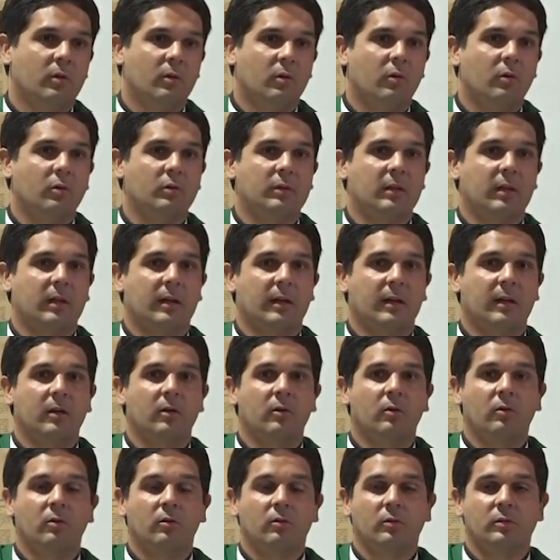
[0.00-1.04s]
o
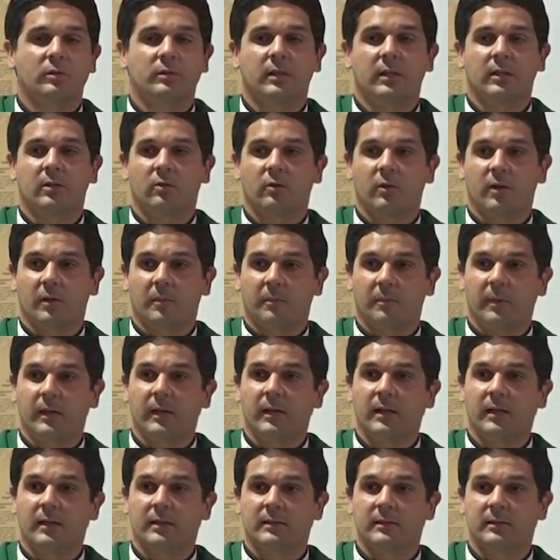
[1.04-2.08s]
terreno lleno de
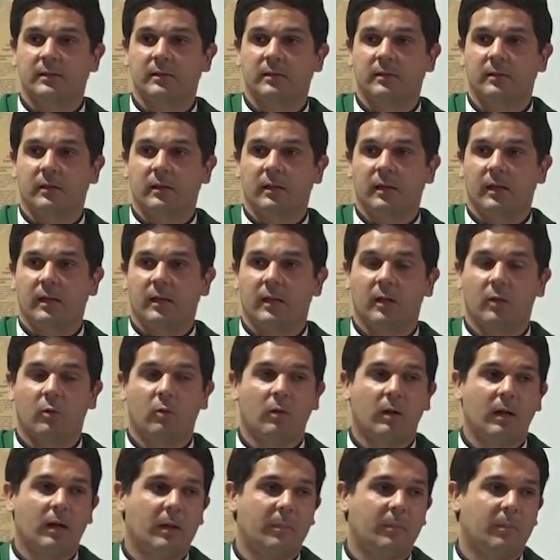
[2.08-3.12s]
espinas, en el
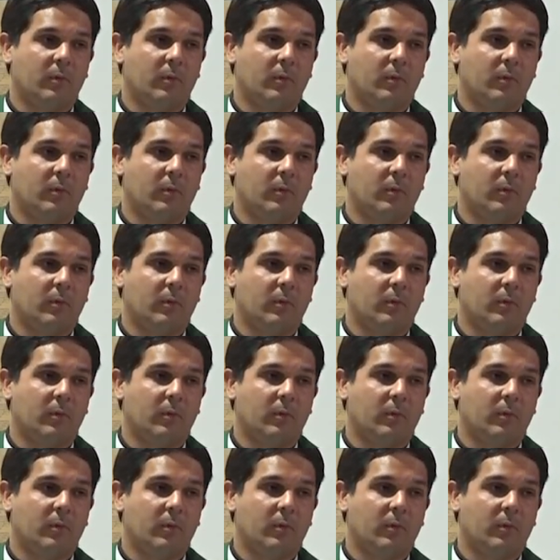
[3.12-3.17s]
cual las